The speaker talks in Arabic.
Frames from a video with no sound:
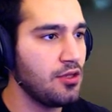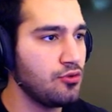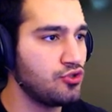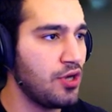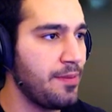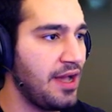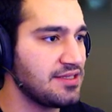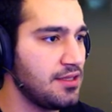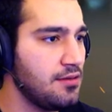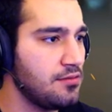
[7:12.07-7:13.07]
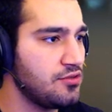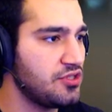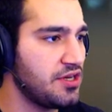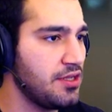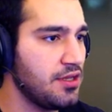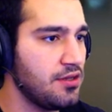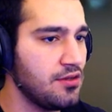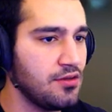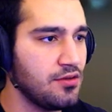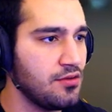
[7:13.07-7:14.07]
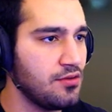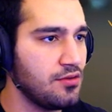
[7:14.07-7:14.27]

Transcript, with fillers: نجرب حظنا نشتري أه